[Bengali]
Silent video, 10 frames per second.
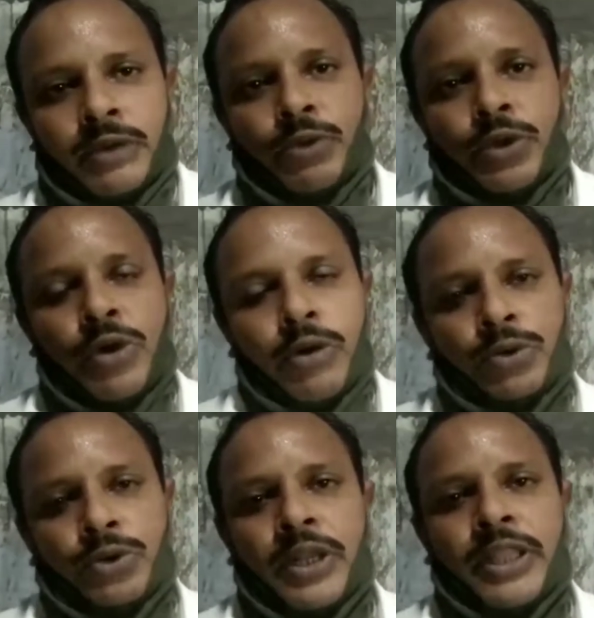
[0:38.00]
কোনো
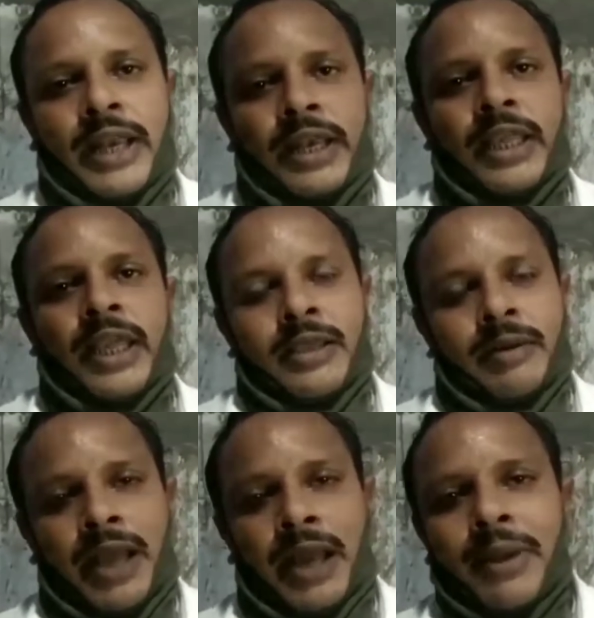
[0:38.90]
উত্তরই দেননি
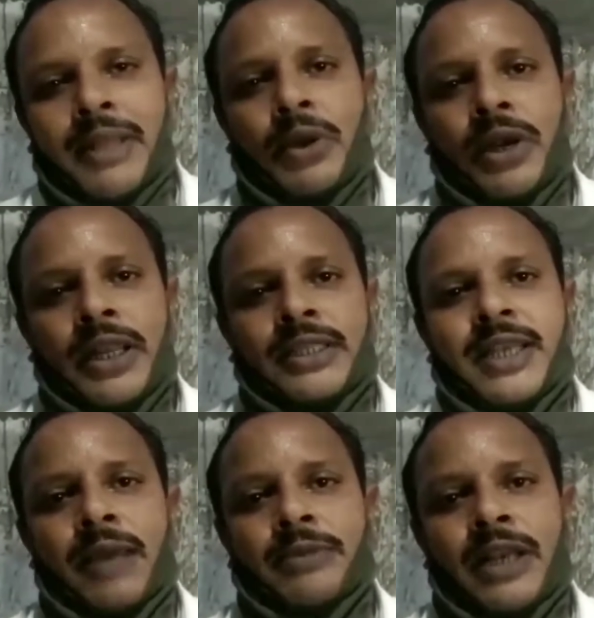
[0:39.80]
মানে আমরা ধরে
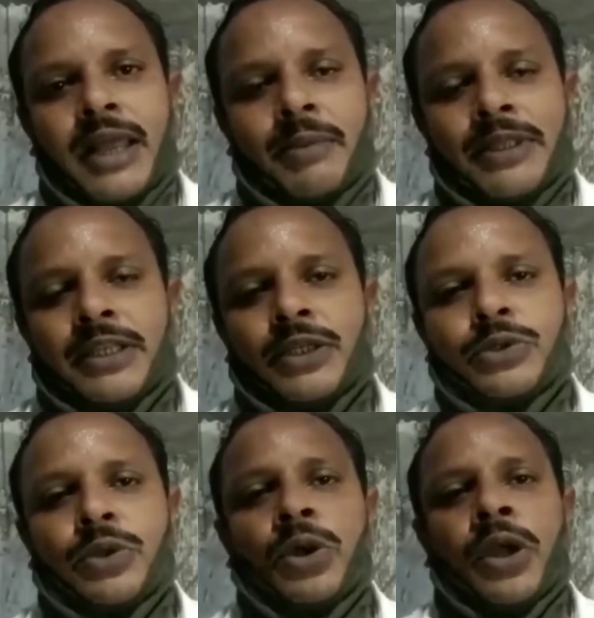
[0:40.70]
নিয়েছিলাম যে লালবাজার
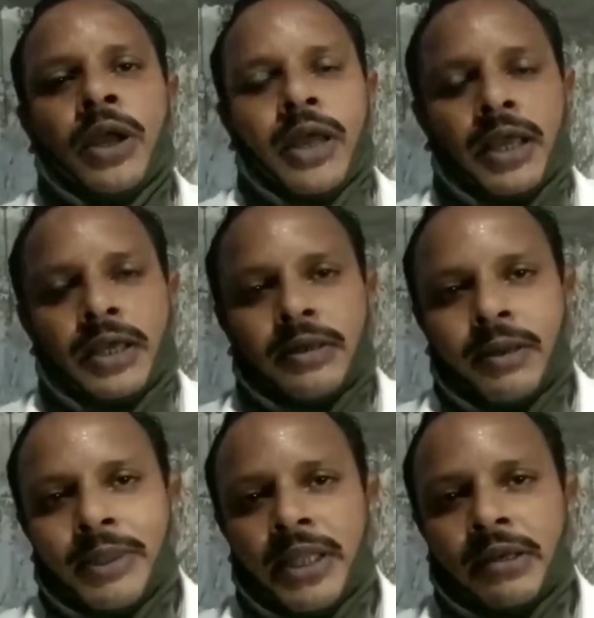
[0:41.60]
যেহেতু
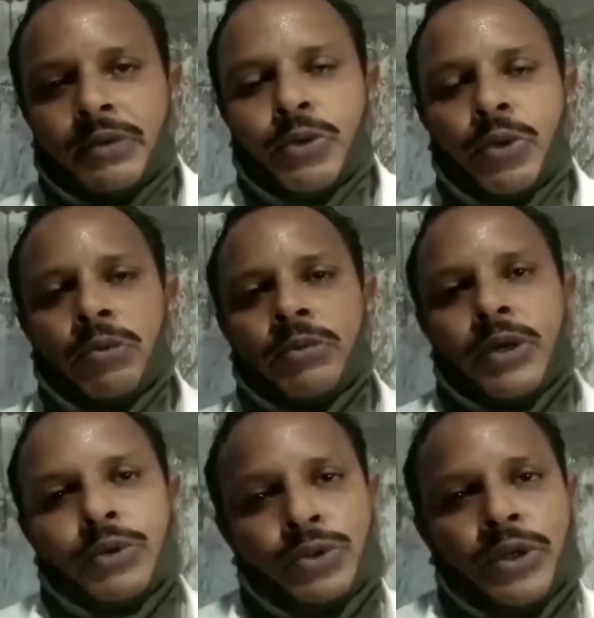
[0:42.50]
আমাদের কোনো
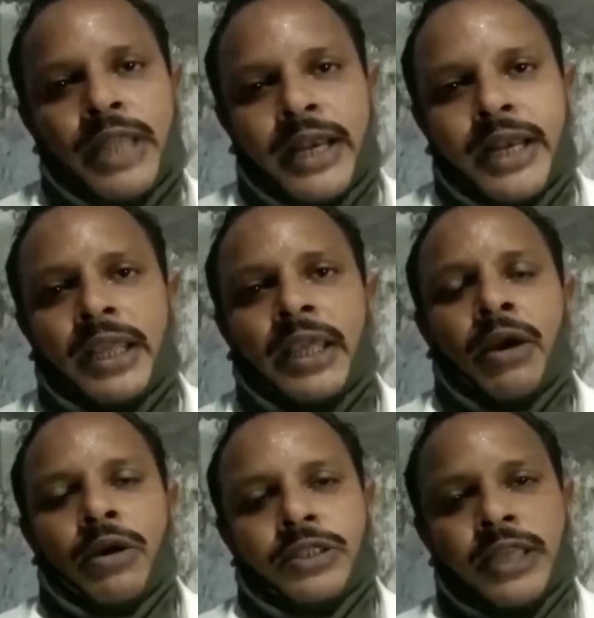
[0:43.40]
উত্তর দেননি
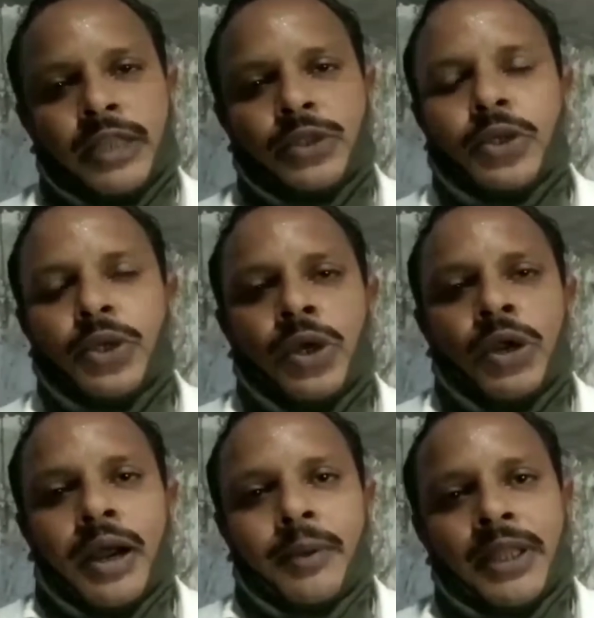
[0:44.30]
সেহেতু
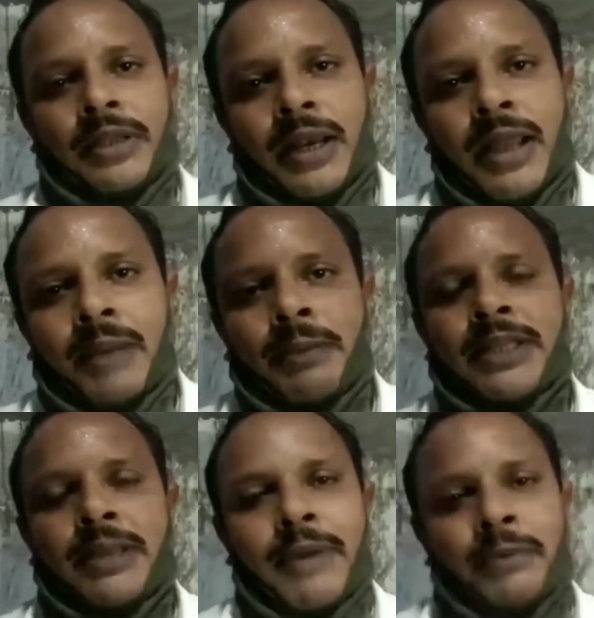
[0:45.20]
আমাদের তাহলে আর্মির
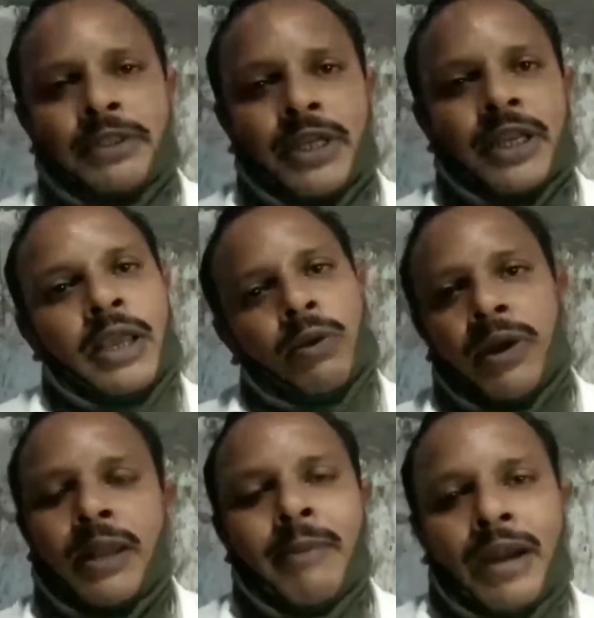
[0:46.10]
যে পারমিশন
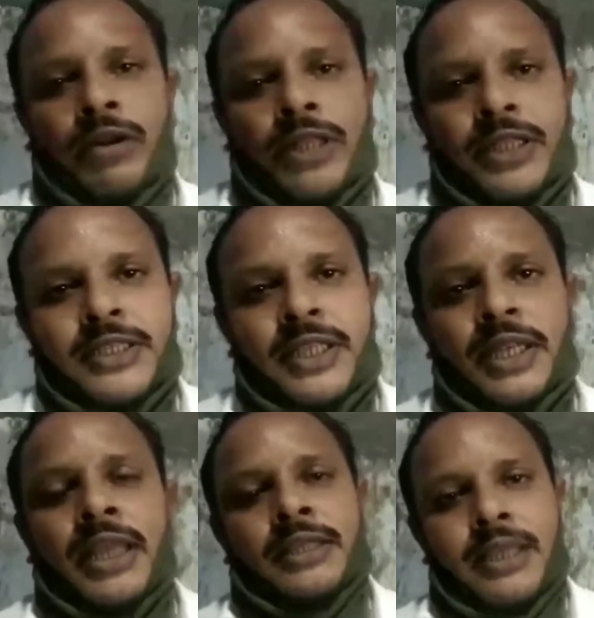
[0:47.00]
ওনারা মান্যতা দিয়েছেন
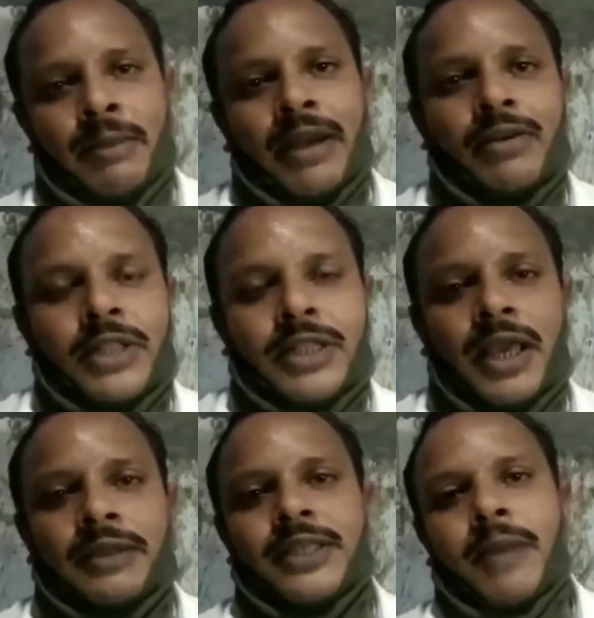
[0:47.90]
সেই মান্যতা দিয়ে
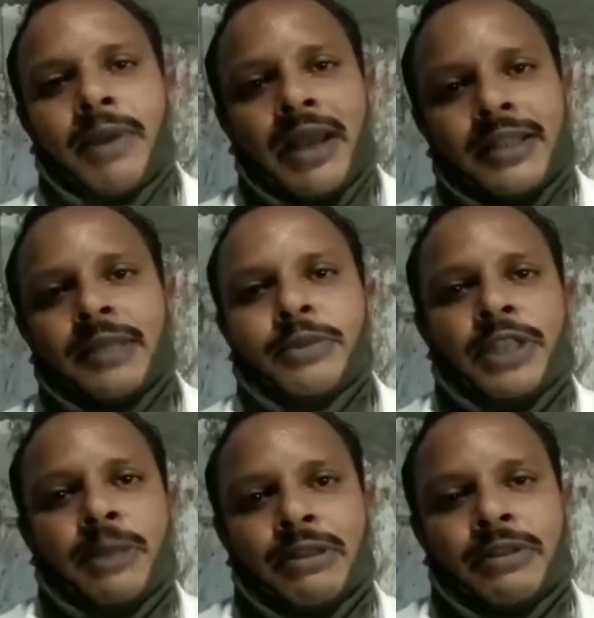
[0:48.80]
আজকে আমরা গান্ধী
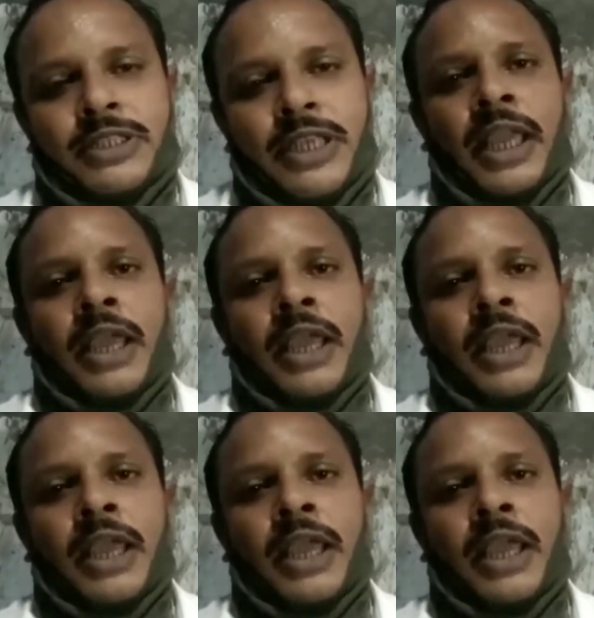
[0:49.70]
মূর্তির পাদদেশে